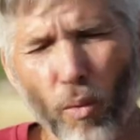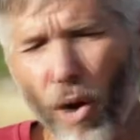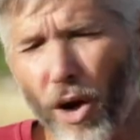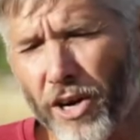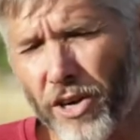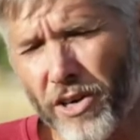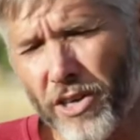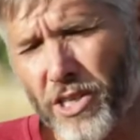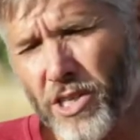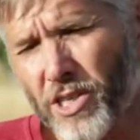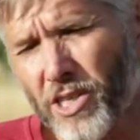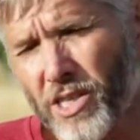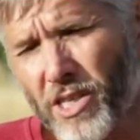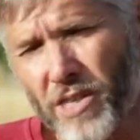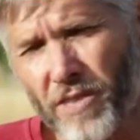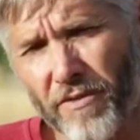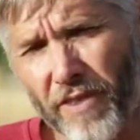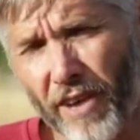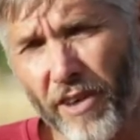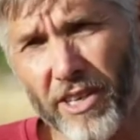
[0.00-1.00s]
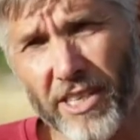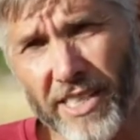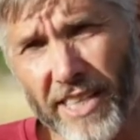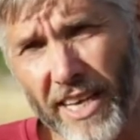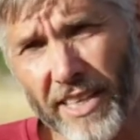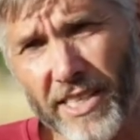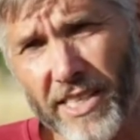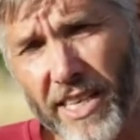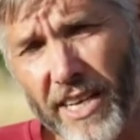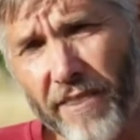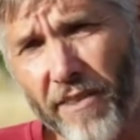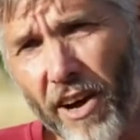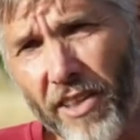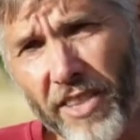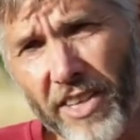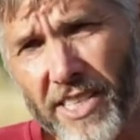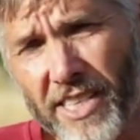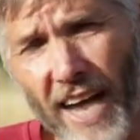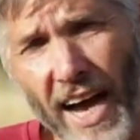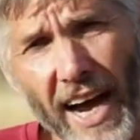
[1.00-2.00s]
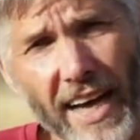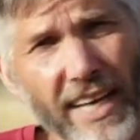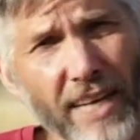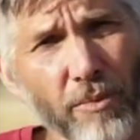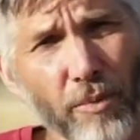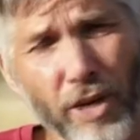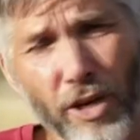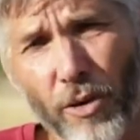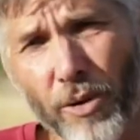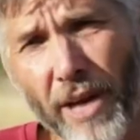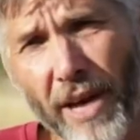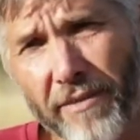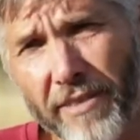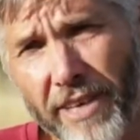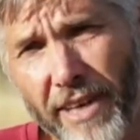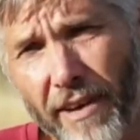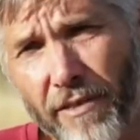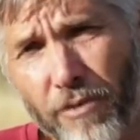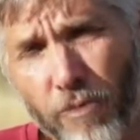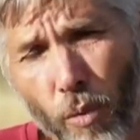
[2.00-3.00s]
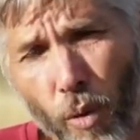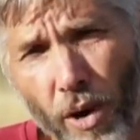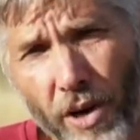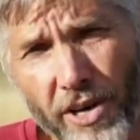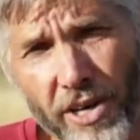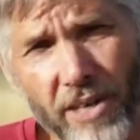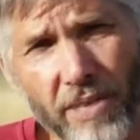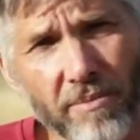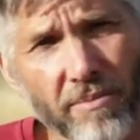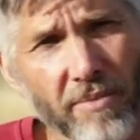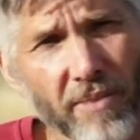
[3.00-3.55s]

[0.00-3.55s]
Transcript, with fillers: Water is very sensitive on this island. We don't have enough water.